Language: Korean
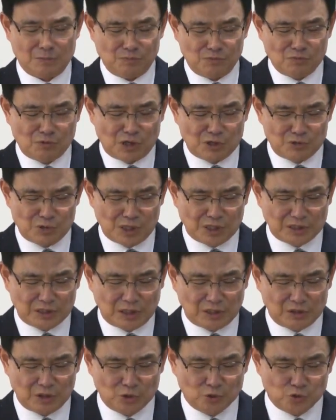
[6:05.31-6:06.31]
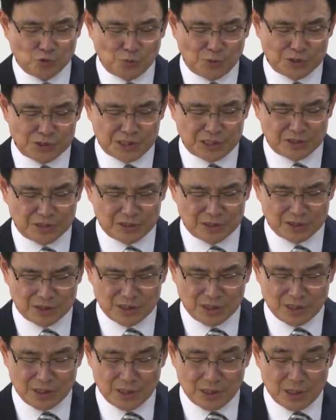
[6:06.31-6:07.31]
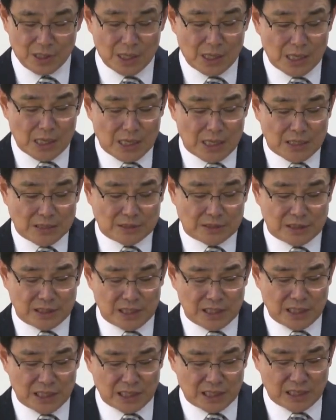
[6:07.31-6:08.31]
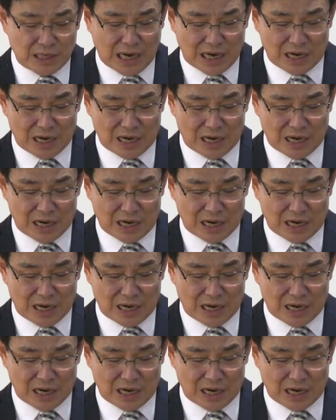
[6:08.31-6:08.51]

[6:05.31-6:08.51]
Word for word: 불과 유황이 타는. 두 번째는 진리를